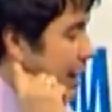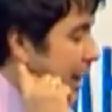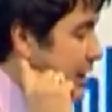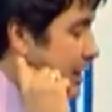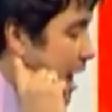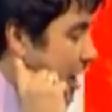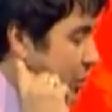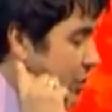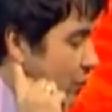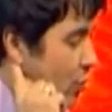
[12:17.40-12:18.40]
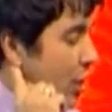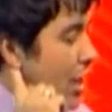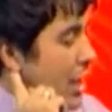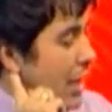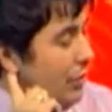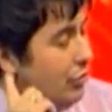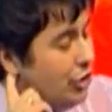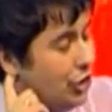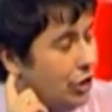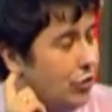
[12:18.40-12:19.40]
Я знаю этот звук. Когда он
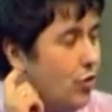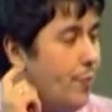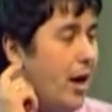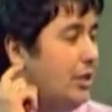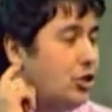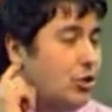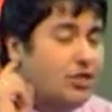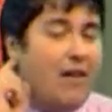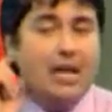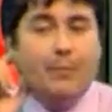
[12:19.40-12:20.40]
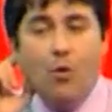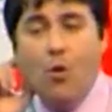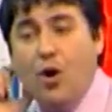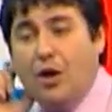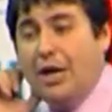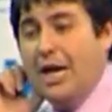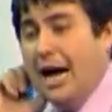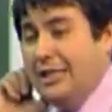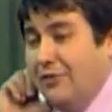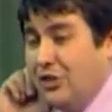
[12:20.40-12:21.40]
слышал группу, а это что, свадьба? О,
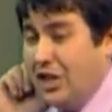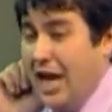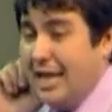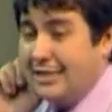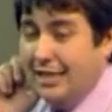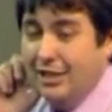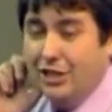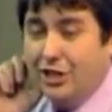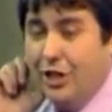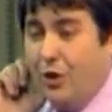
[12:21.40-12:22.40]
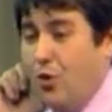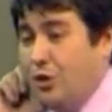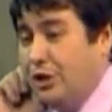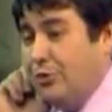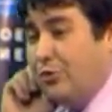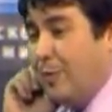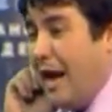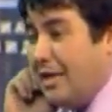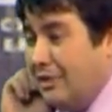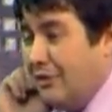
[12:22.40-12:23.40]
они веселятся, они из Иерихода идут
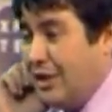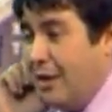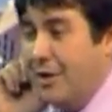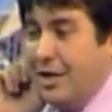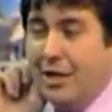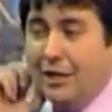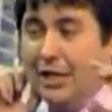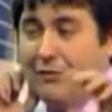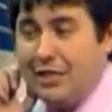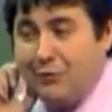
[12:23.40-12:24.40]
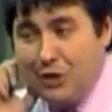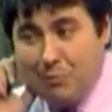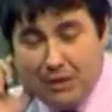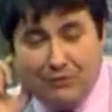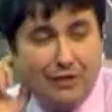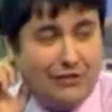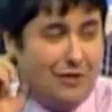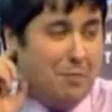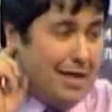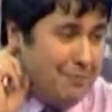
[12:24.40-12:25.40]
праздновать там. На 28
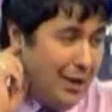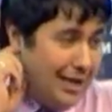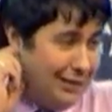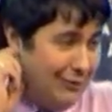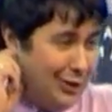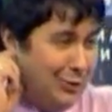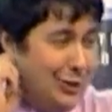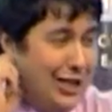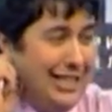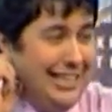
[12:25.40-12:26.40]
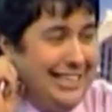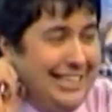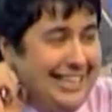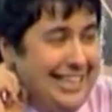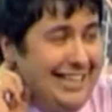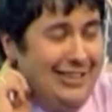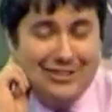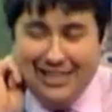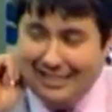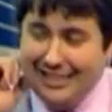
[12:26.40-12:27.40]
подфиловцев парк праздновать идут.
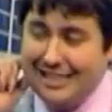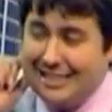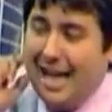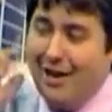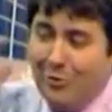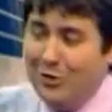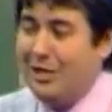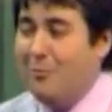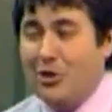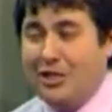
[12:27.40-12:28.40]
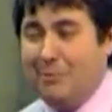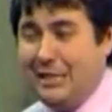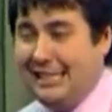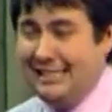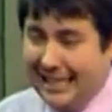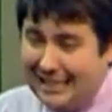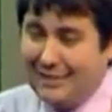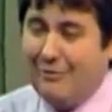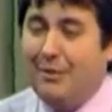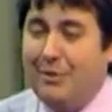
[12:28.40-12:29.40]
Он говорит, это знаю, у них можно просить, а на
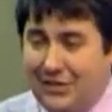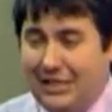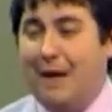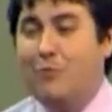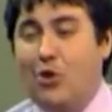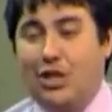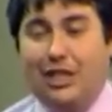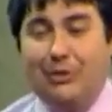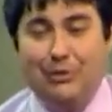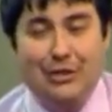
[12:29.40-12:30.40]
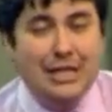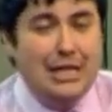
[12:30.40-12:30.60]
свадьбе всегда много дают.